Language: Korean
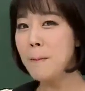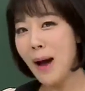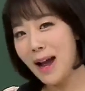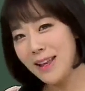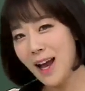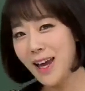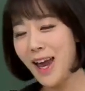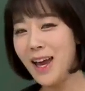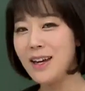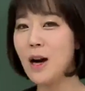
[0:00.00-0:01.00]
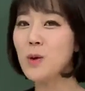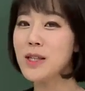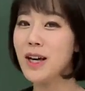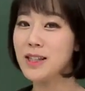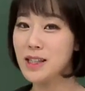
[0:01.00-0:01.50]
만약에 라고
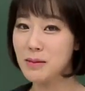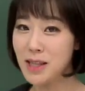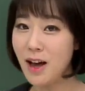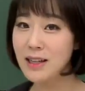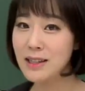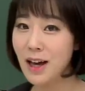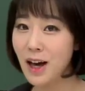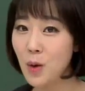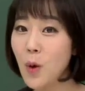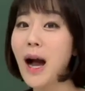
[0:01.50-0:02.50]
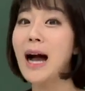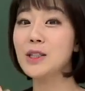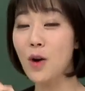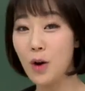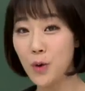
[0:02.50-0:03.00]
제가 지금 상상하고
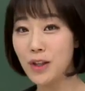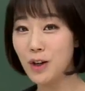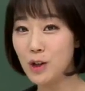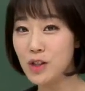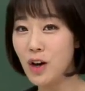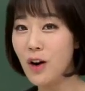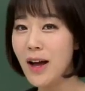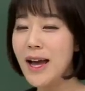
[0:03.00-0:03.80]
가정하고 있는 거죠.